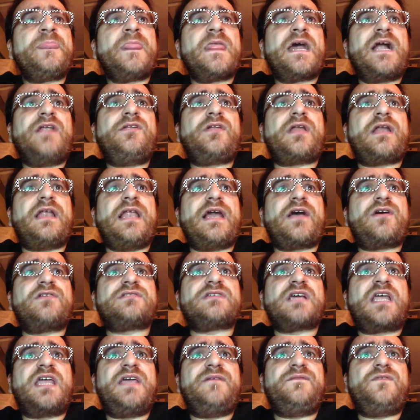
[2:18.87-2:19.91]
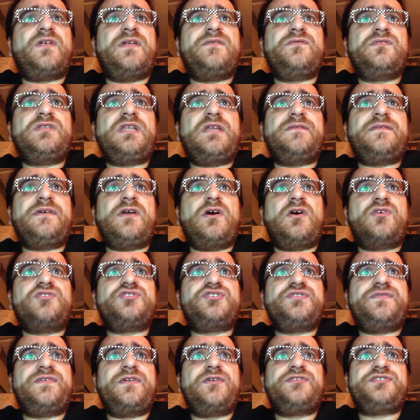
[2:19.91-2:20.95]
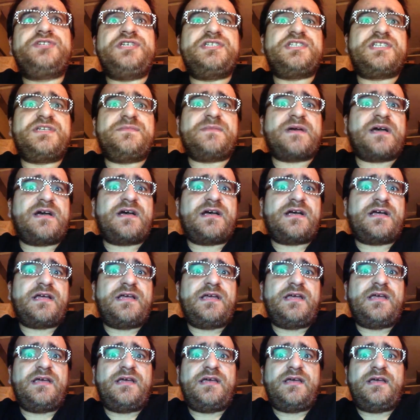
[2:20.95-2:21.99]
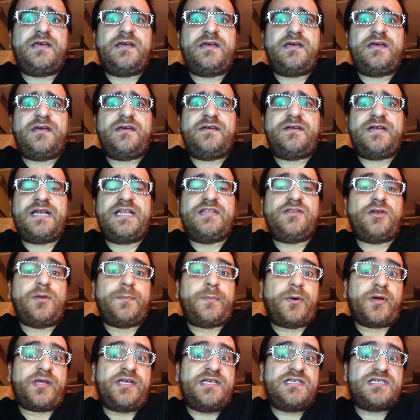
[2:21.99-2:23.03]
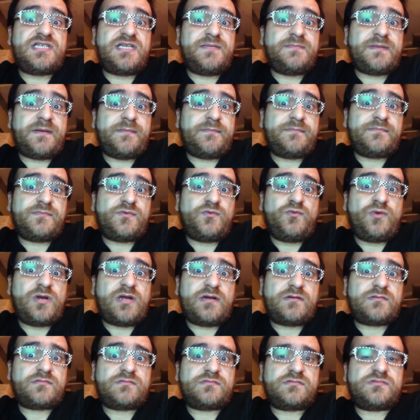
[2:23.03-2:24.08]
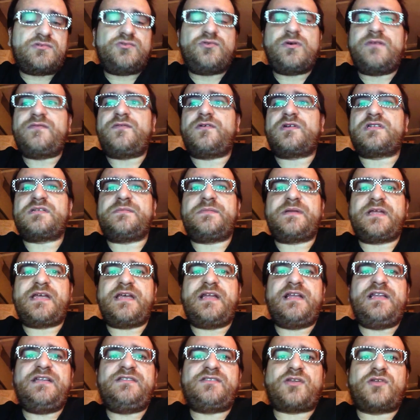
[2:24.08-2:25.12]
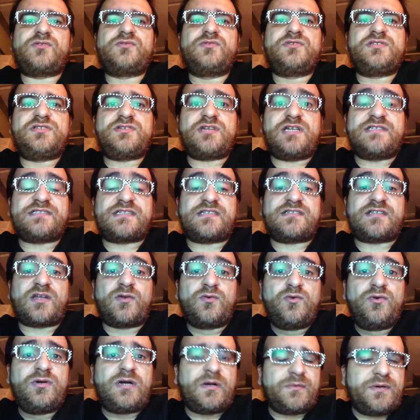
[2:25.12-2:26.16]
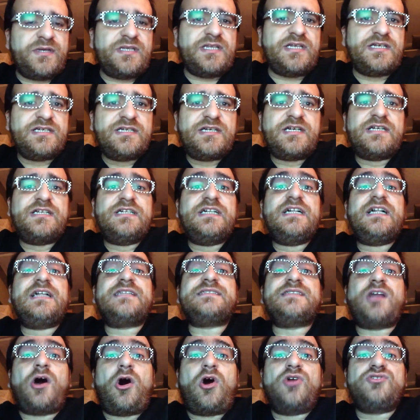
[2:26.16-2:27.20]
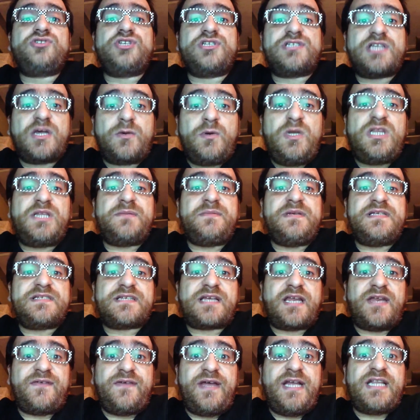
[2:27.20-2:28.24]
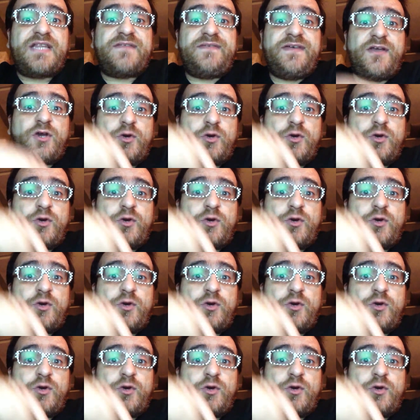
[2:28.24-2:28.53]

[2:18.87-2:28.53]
Allora, la cosa che volevo dirvi oggi, velocissima, eh, ne dirò pochissime, una, due forse perché l'introduzione è stata lunga, quindi da oggi seguitemi, iscrivetevi,